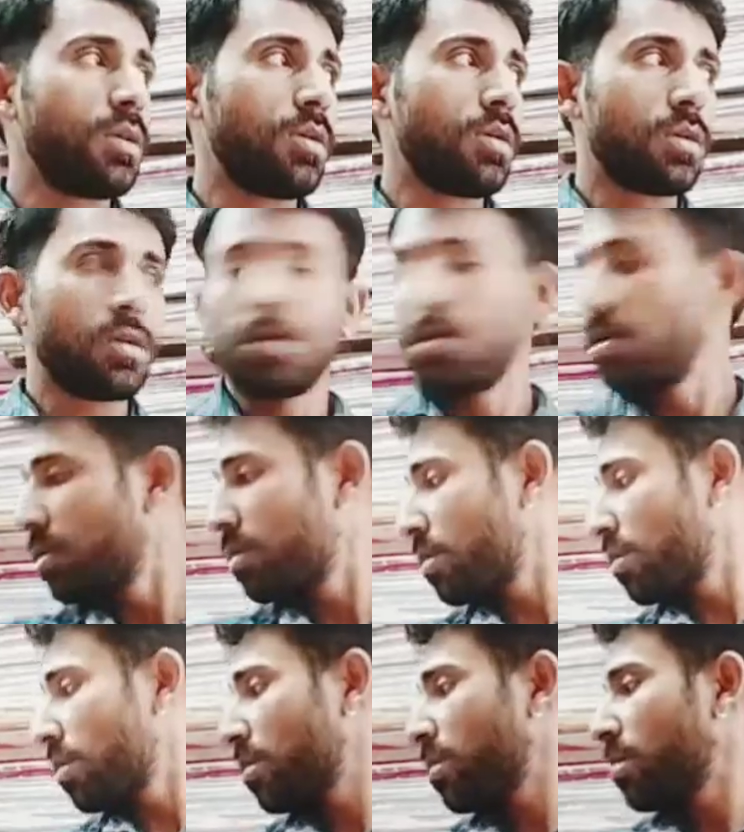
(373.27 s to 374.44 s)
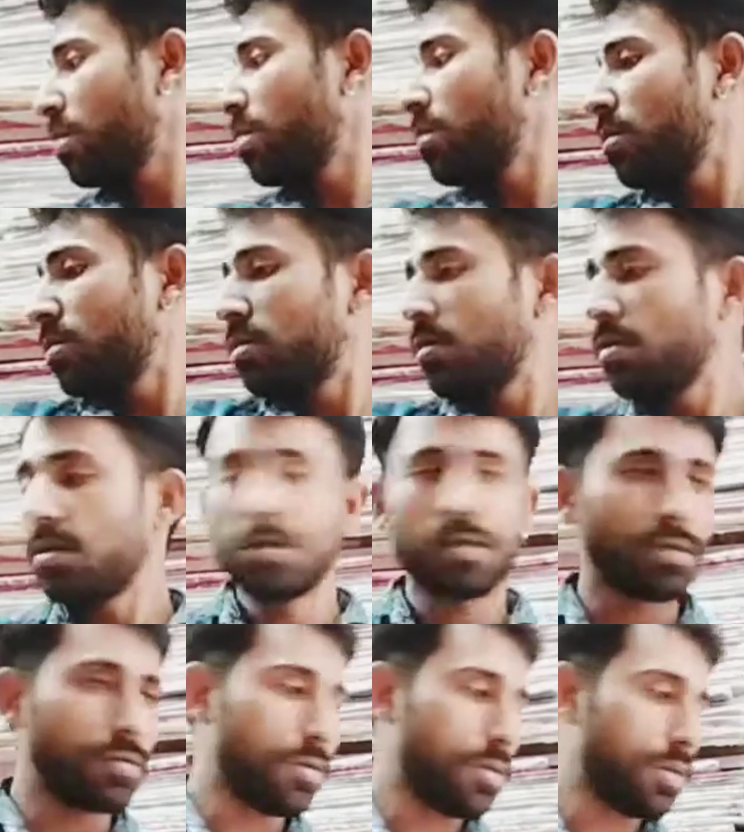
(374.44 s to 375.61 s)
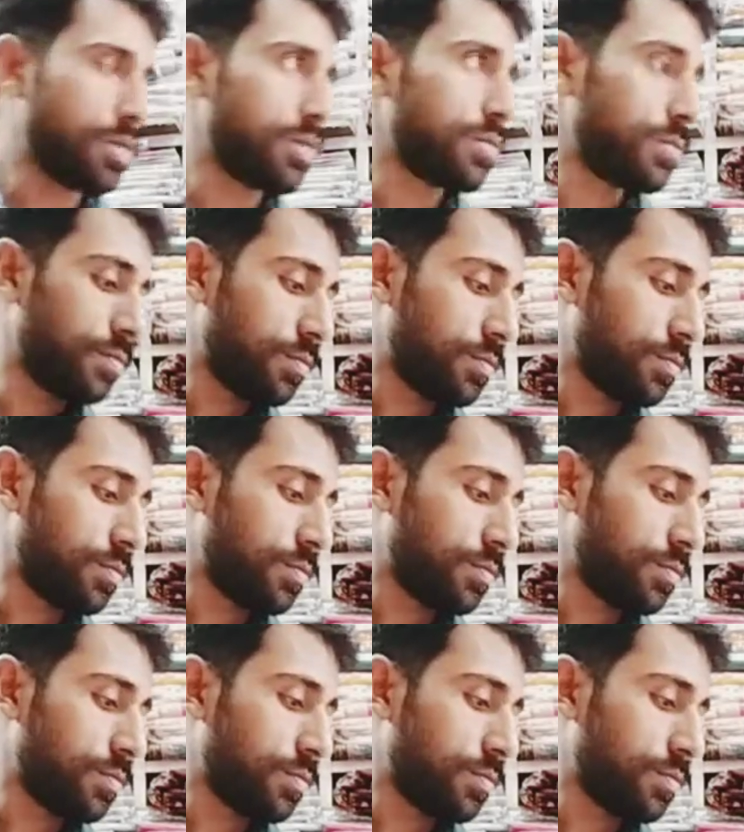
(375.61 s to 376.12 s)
डिजाइनर सिल्क इनके कैटलॉग